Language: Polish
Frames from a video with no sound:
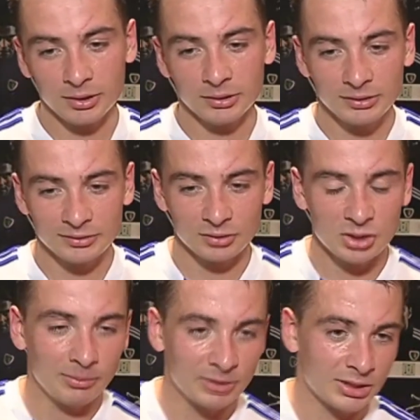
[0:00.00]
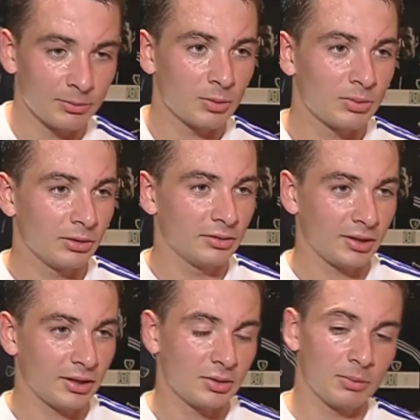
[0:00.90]
nic, no trzeba będzie tam dobry,
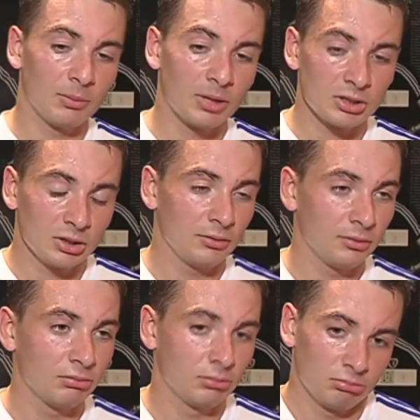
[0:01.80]
zagrać dobry mecz i